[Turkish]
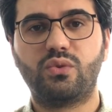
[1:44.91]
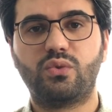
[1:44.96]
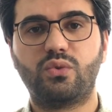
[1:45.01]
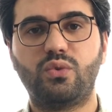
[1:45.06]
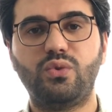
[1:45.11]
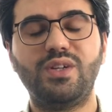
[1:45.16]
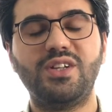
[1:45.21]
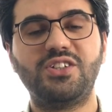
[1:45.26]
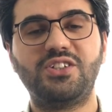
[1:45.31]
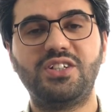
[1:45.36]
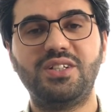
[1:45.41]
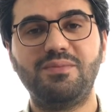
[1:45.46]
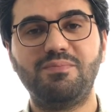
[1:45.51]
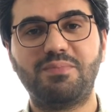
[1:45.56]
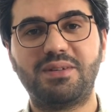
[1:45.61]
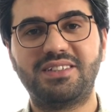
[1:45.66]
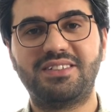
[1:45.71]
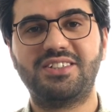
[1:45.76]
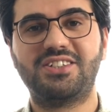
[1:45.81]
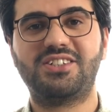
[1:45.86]
Güneşin
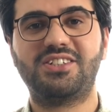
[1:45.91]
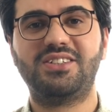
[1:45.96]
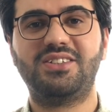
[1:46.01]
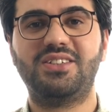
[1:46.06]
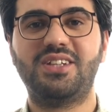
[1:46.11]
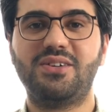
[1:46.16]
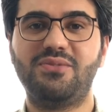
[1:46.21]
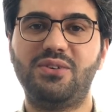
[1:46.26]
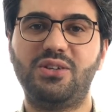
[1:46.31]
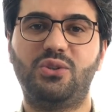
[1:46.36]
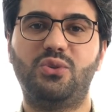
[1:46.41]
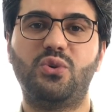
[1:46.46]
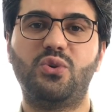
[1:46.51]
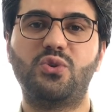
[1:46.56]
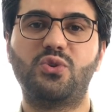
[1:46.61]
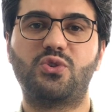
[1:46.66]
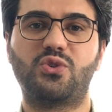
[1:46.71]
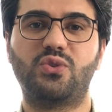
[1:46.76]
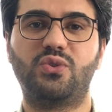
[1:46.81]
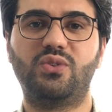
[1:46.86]
batışında ve
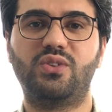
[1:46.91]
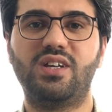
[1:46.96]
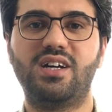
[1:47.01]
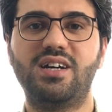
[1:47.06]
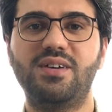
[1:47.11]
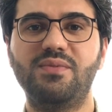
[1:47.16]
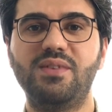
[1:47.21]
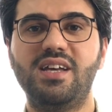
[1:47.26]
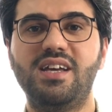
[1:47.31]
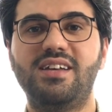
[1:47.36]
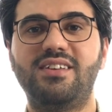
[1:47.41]
doğuşunda